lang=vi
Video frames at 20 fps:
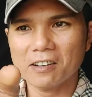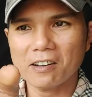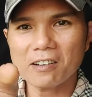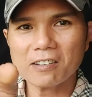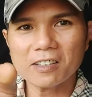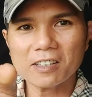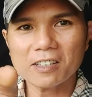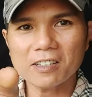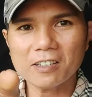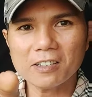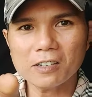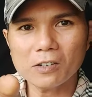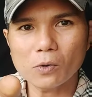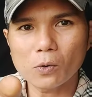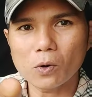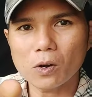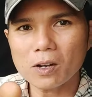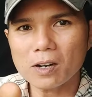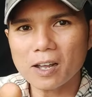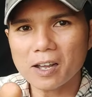có cái khứa
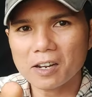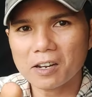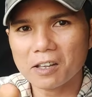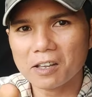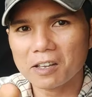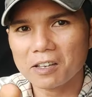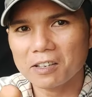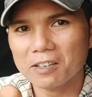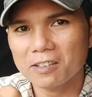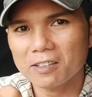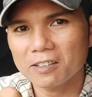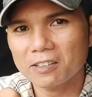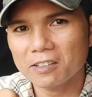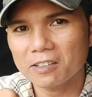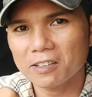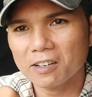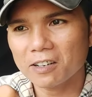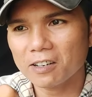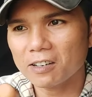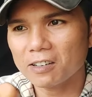lũa này này
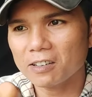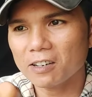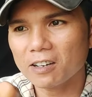nó,